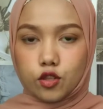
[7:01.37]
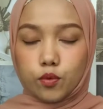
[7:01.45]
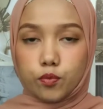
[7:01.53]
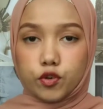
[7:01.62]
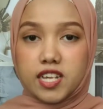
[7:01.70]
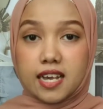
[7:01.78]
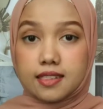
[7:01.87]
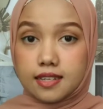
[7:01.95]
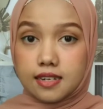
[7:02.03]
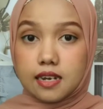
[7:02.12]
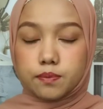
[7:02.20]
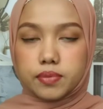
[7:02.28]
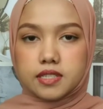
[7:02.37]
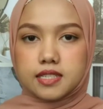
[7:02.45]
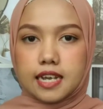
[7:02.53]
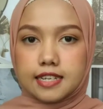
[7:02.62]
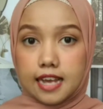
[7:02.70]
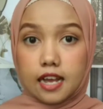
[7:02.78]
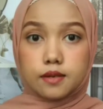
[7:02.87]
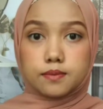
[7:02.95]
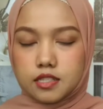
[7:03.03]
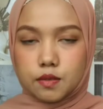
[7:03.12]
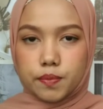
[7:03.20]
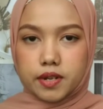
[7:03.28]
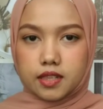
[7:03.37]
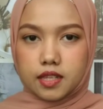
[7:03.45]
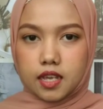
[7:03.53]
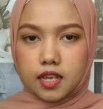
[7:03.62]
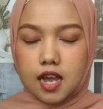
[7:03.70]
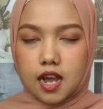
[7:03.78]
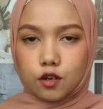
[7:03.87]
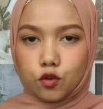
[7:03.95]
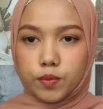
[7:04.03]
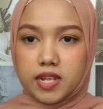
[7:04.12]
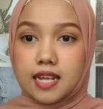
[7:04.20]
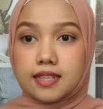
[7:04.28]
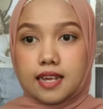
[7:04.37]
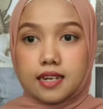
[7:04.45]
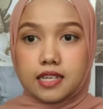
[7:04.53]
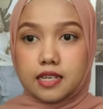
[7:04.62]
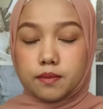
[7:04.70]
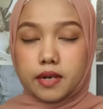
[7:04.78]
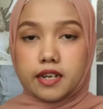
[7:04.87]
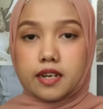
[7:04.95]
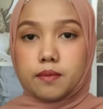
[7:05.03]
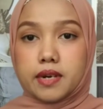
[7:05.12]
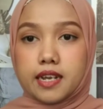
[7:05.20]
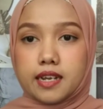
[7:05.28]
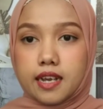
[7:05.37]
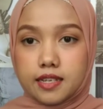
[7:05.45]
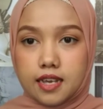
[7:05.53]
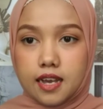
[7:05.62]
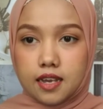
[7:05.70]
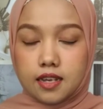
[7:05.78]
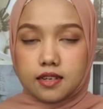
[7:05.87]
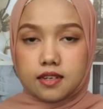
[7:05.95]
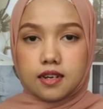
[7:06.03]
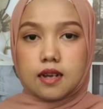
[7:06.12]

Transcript: ataupun yang tidak percaya seperti yang aku bilang tadi mereka-mereka yang